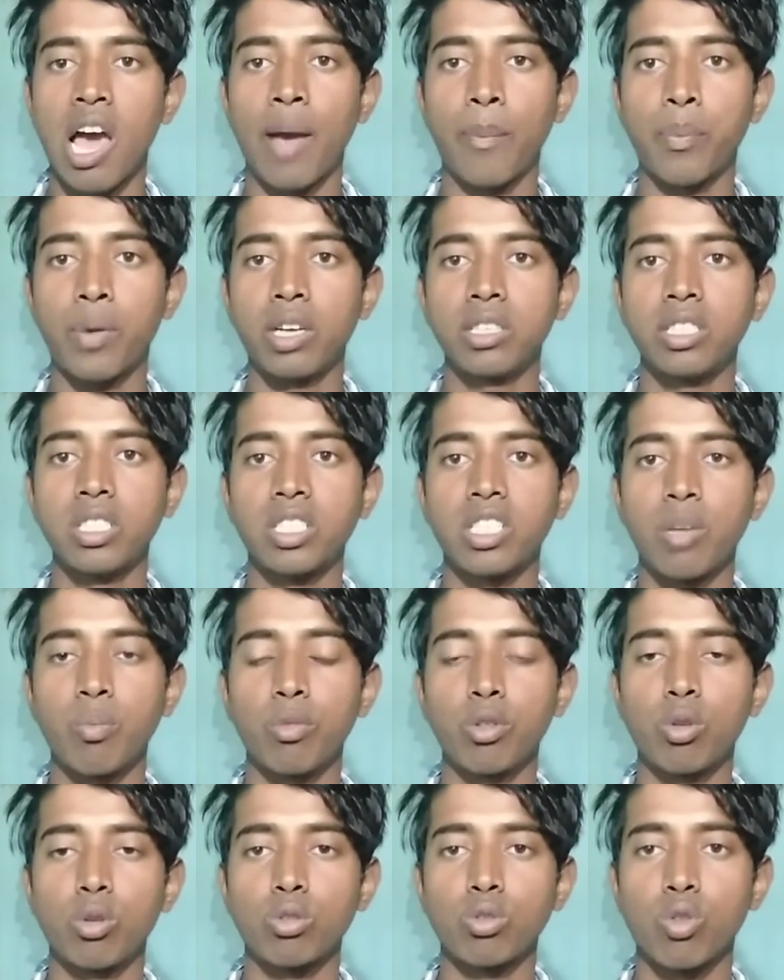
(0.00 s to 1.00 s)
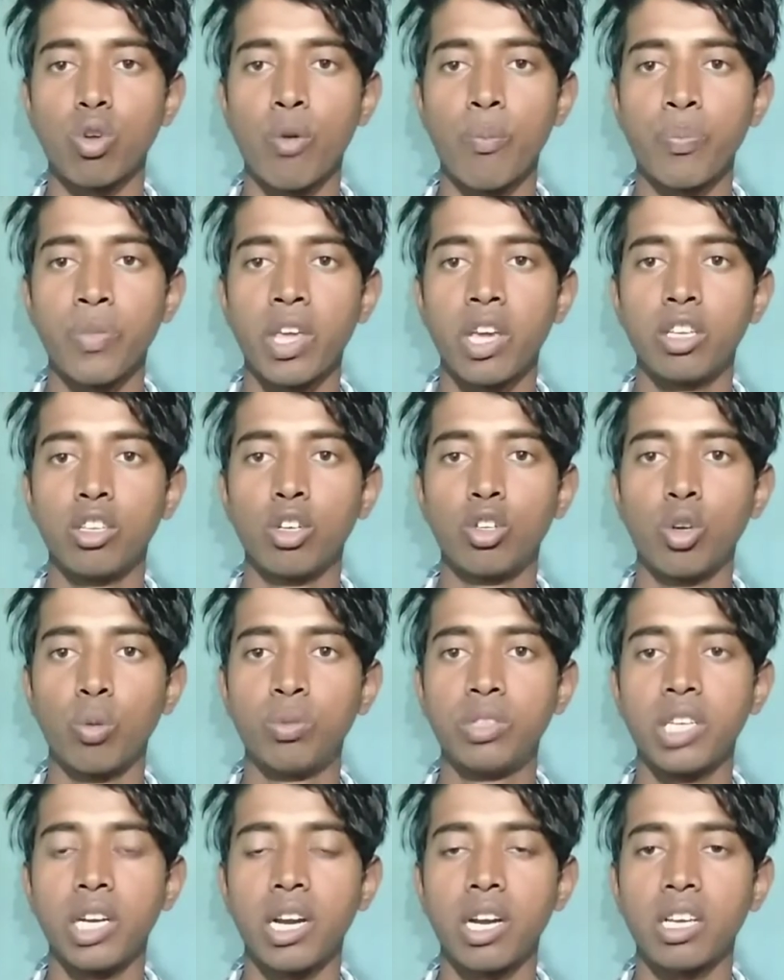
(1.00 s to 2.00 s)
आपका जैसे में दोस्तों
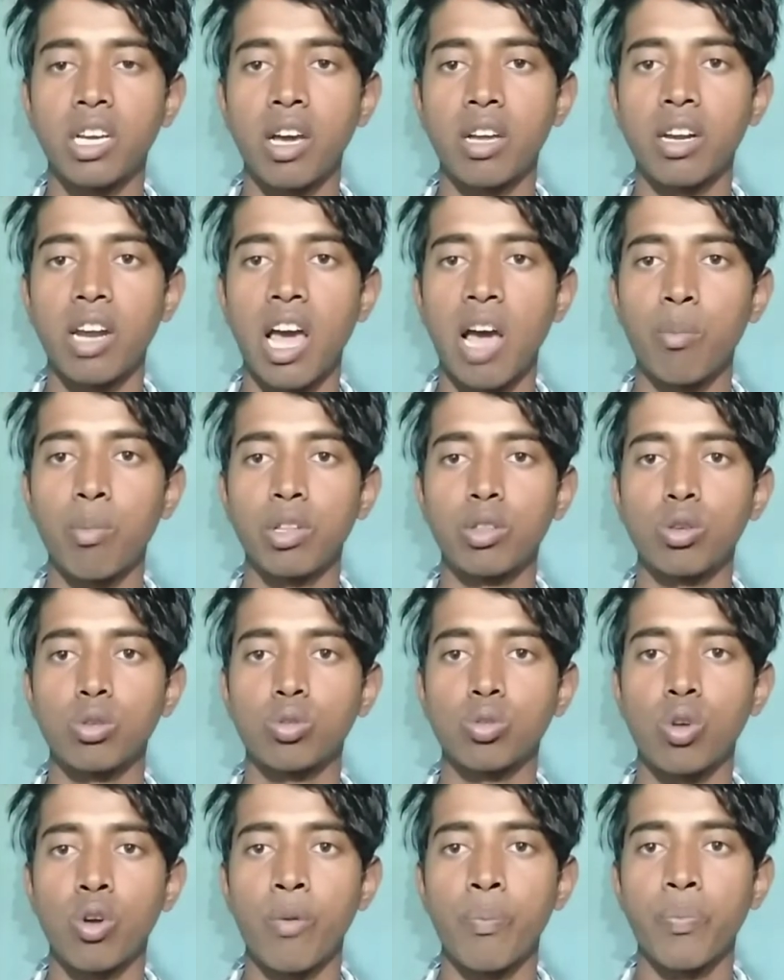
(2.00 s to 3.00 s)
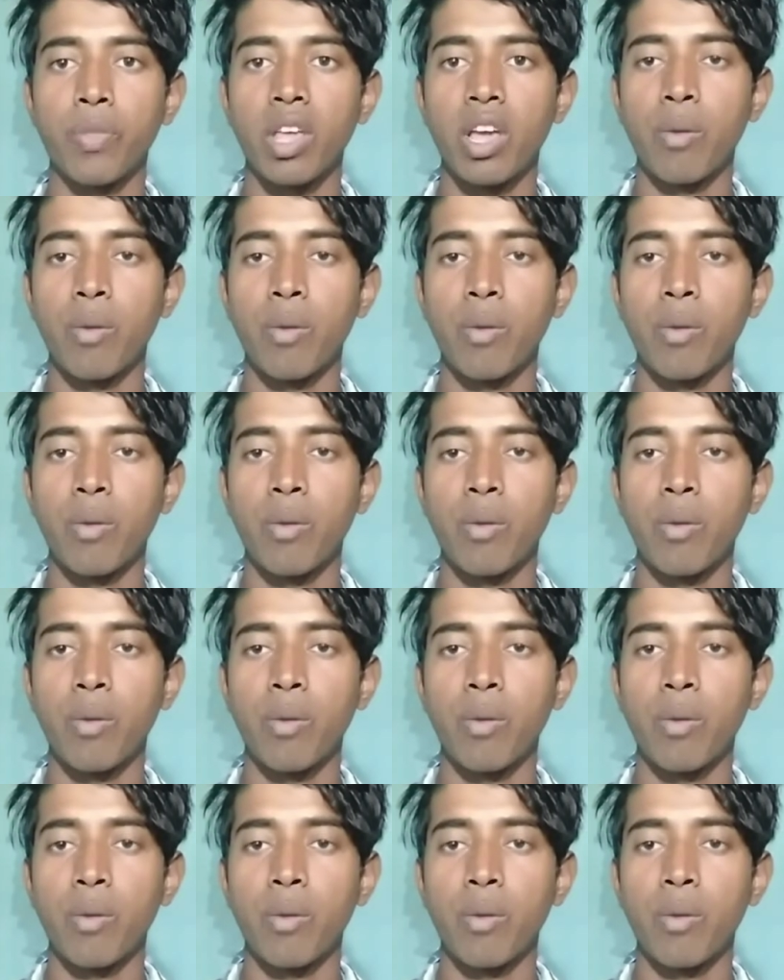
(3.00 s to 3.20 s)
यूट्यूब चैनल का नाम है दोस्तों